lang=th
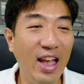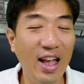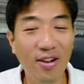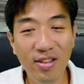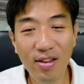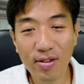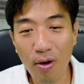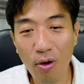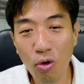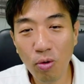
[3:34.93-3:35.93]
อ่าข้อที่
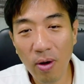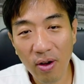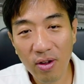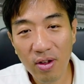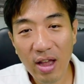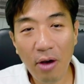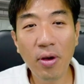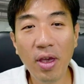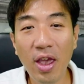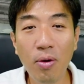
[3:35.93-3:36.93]
สองครูบอกอ่า
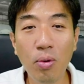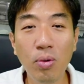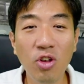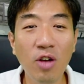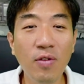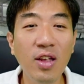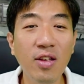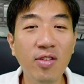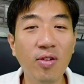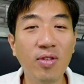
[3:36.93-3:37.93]
โอเค ครูเชื่อว่า
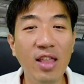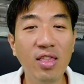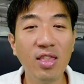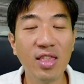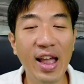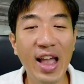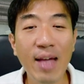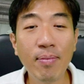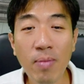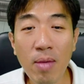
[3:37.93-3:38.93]
เธอส่งทัน แต่
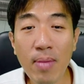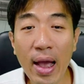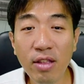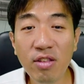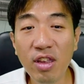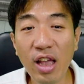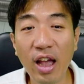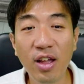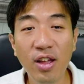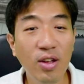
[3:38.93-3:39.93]
งานมันไม่มาจริ
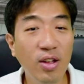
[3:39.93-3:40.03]
งๆอ่ะ